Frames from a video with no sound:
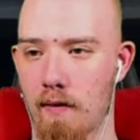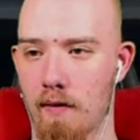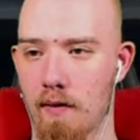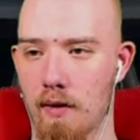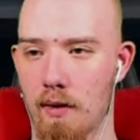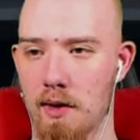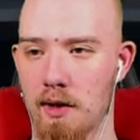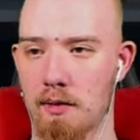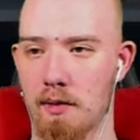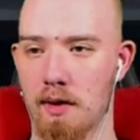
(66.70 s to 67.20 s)

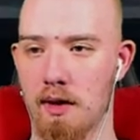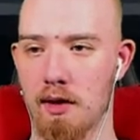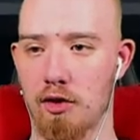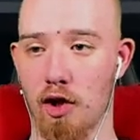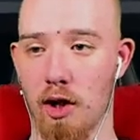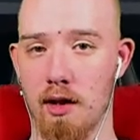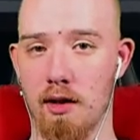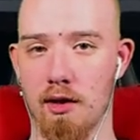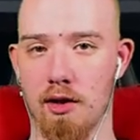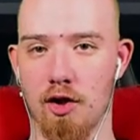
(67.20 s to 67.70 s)
Weil dass man nicht
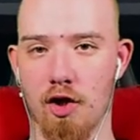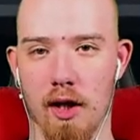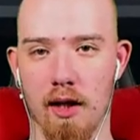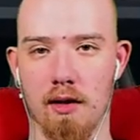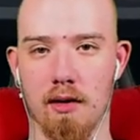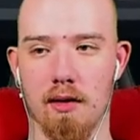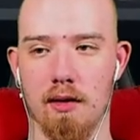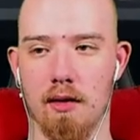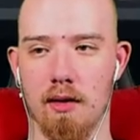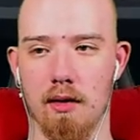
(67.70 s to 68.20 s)
Charles
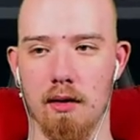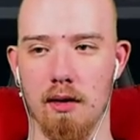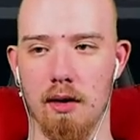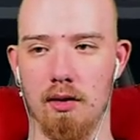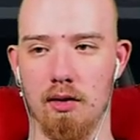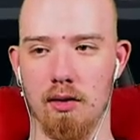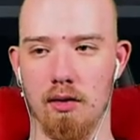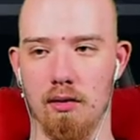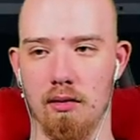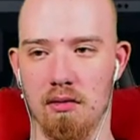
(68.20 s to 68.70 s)
Jackson sagt,
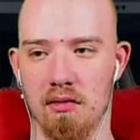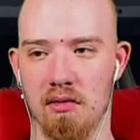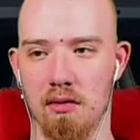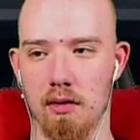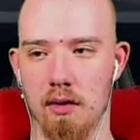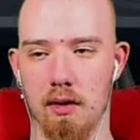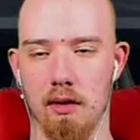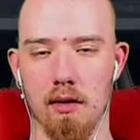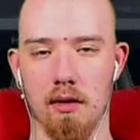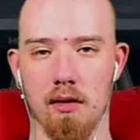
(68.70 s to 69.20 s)
also
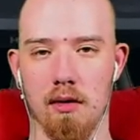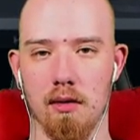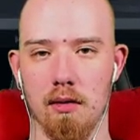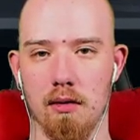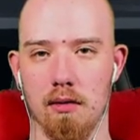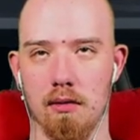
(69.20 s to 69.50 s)
so, ne?